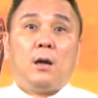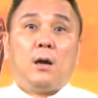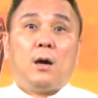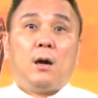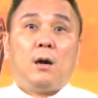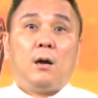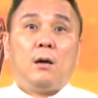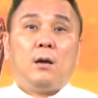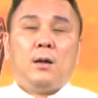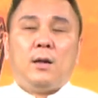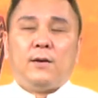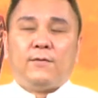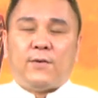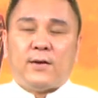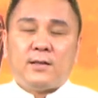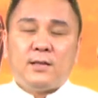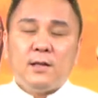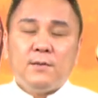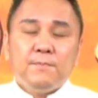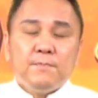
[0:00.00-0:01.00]
哦，
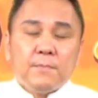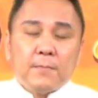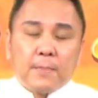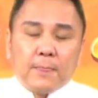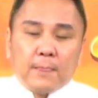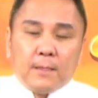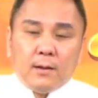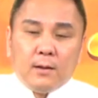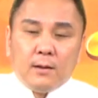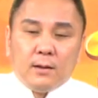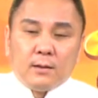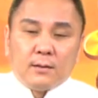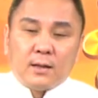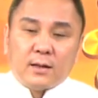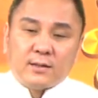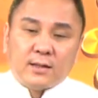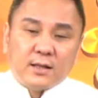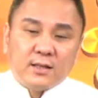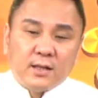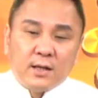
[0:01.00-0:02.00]
反正
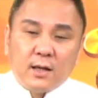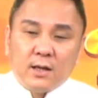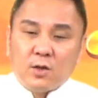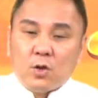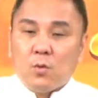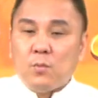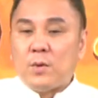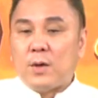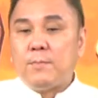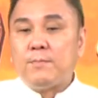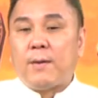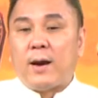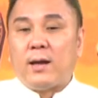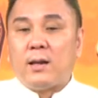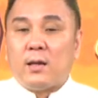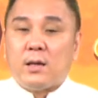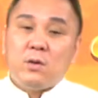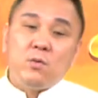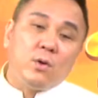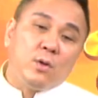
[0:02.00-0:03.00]
大家现在都明
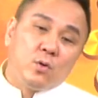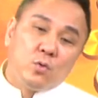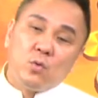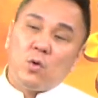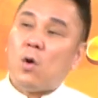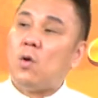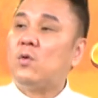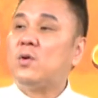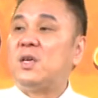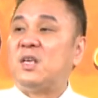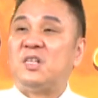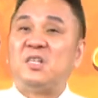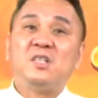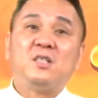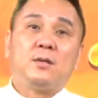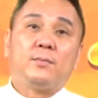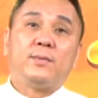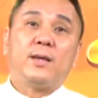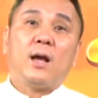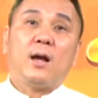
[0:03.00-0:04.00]
白了，因为卢红已
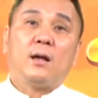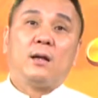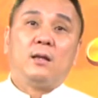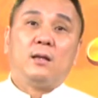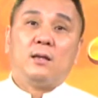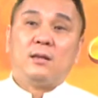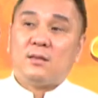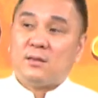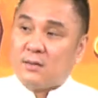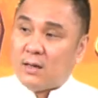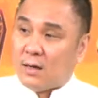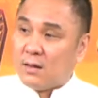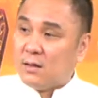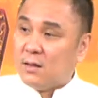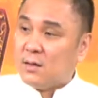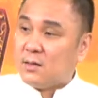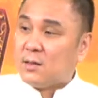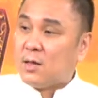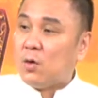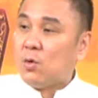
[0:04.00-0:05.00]
经怎么样，涨
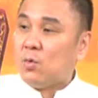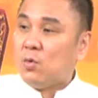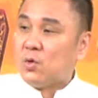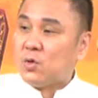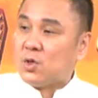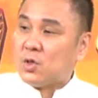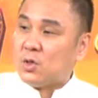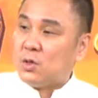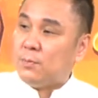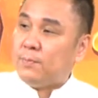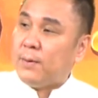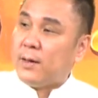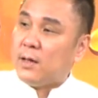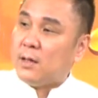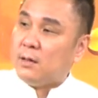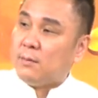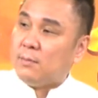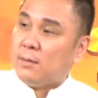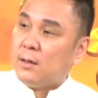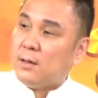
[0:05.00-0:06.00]
了超过十
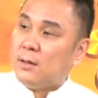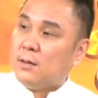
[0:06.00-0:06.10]
倍了，